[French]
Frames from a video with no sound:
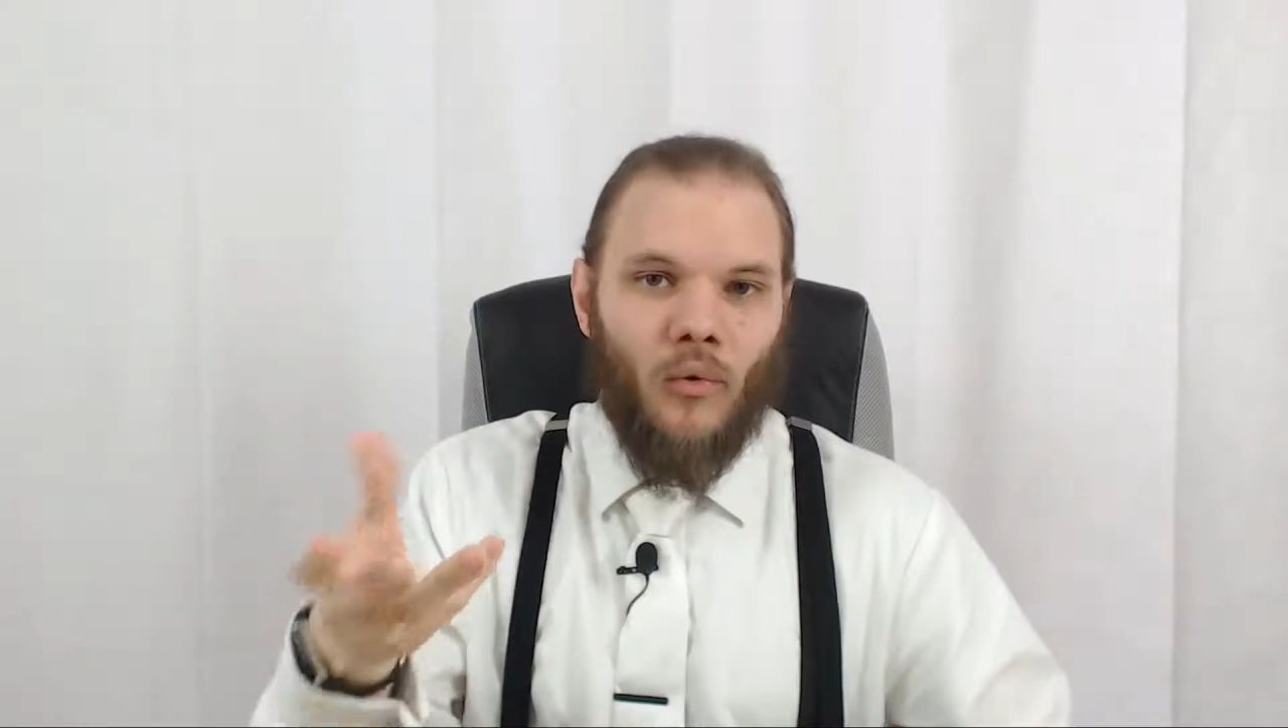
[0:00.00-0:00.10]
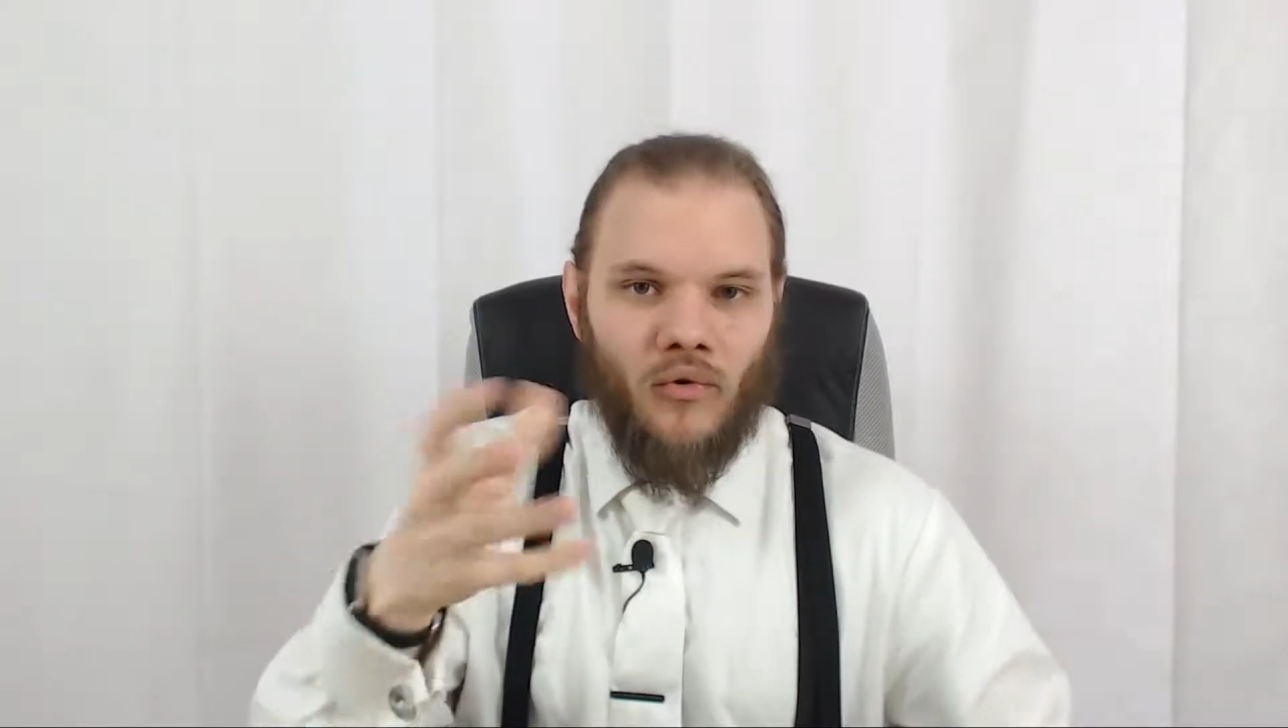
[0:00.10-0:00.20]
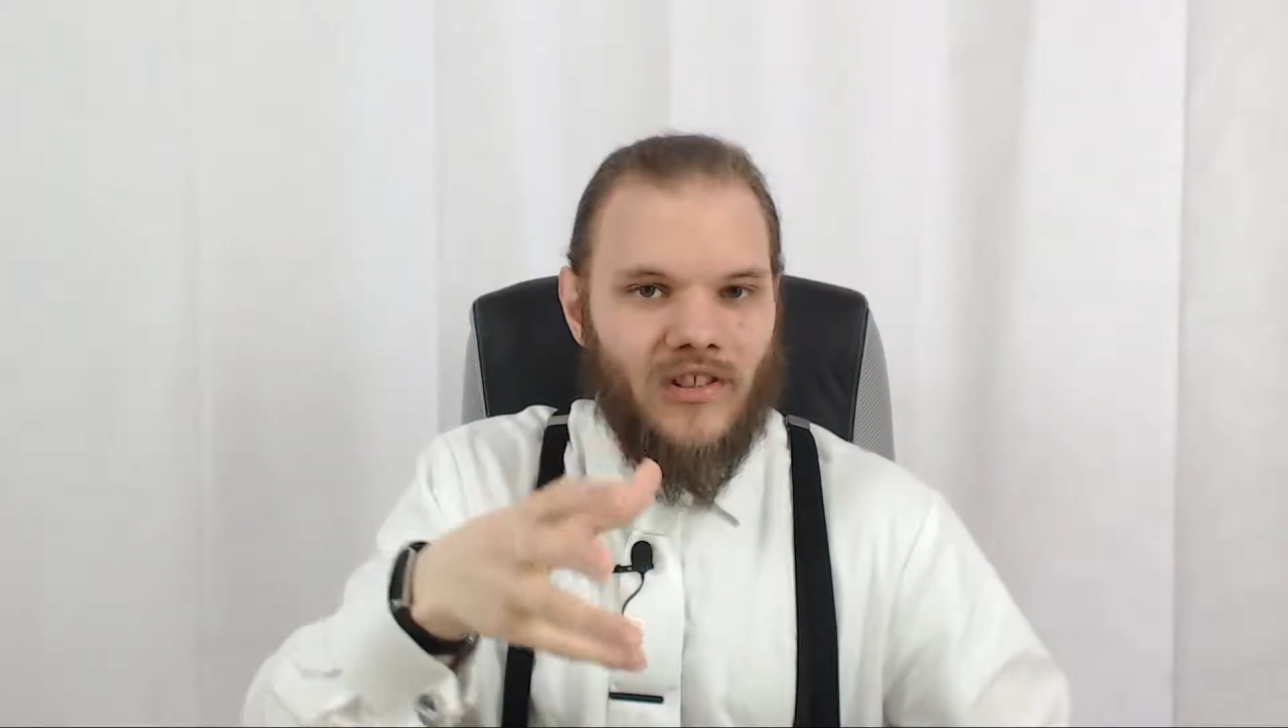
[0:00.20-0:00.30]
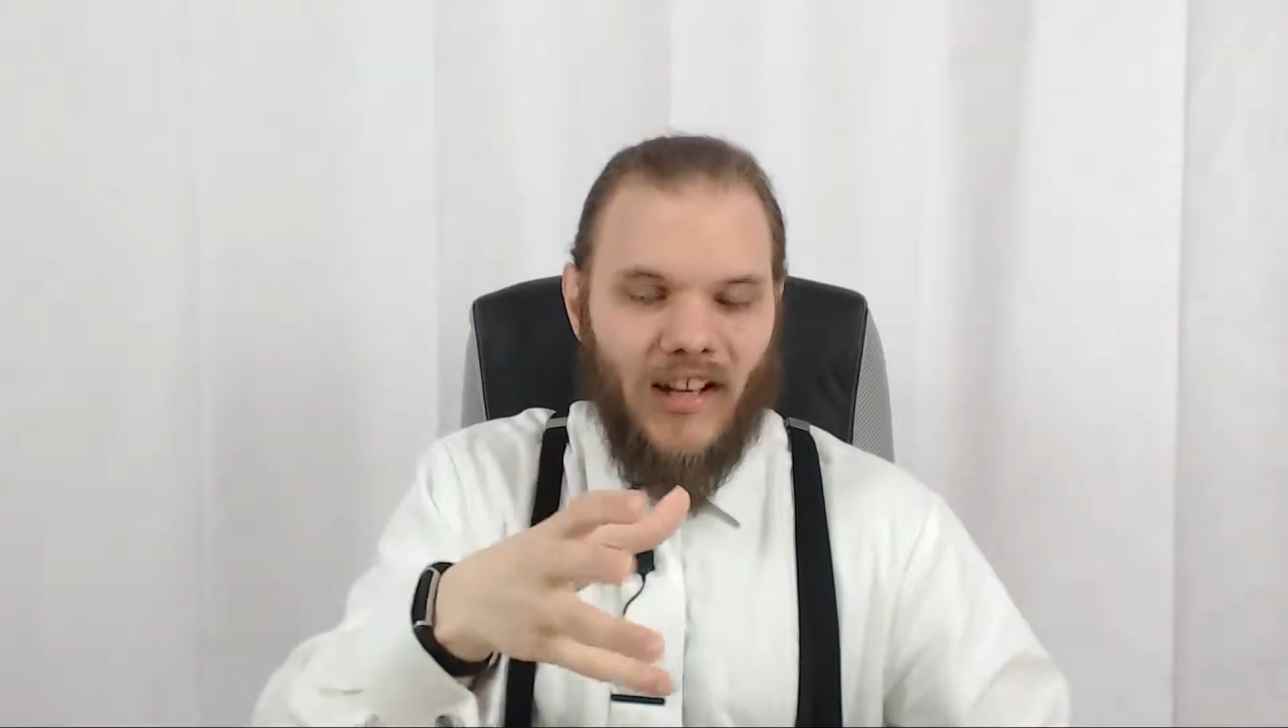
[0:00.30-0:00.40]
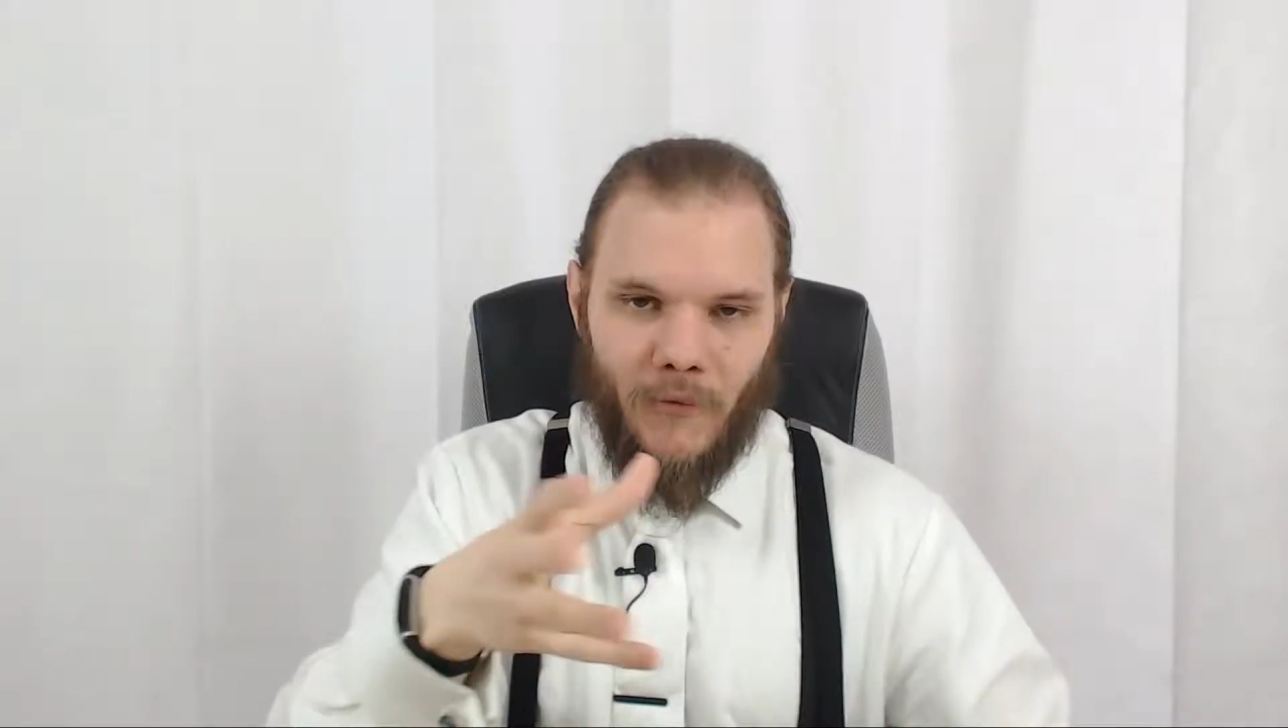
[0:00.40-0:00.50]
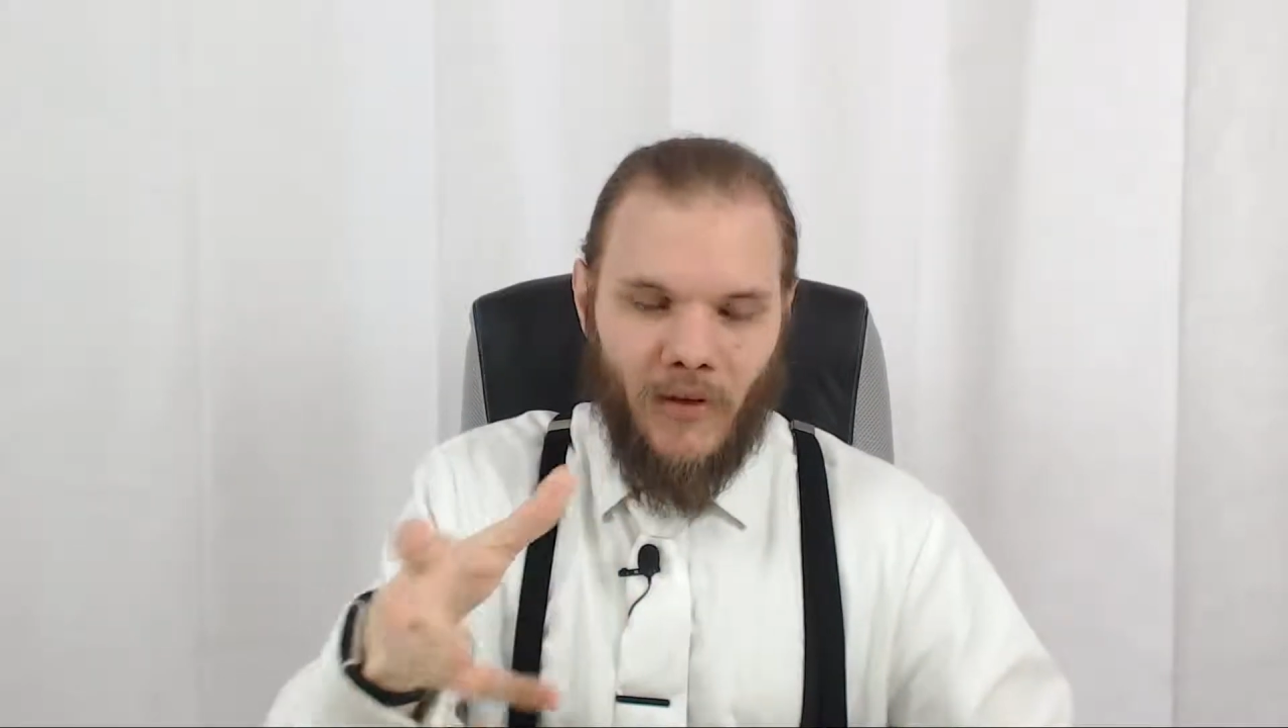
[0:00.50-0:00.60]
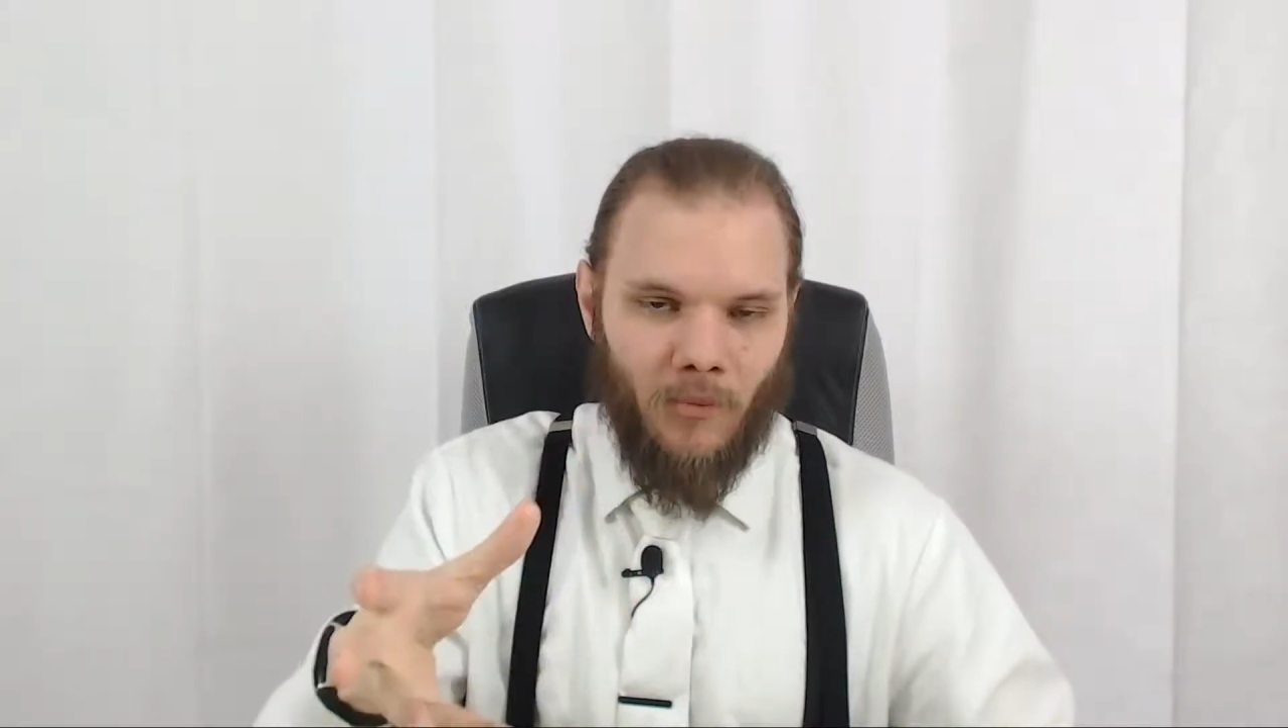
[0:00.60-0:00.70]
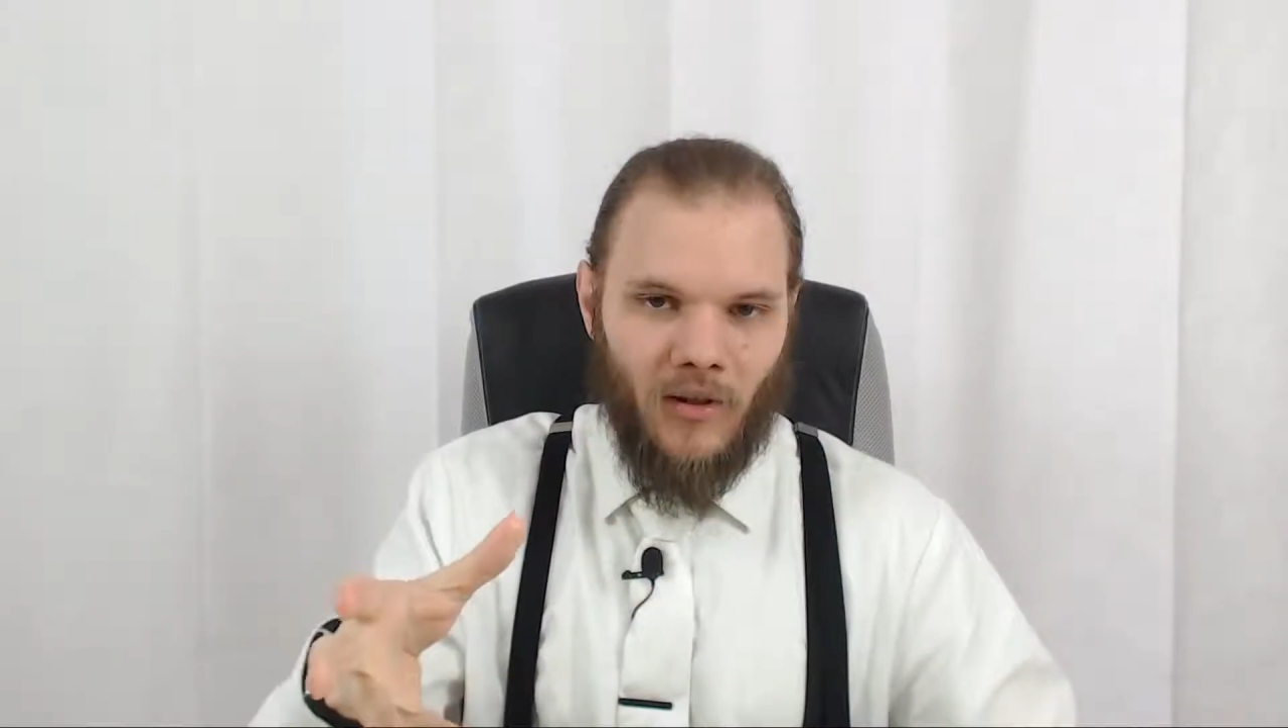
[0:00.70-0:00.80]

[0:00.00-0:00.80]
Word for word: utiles à faire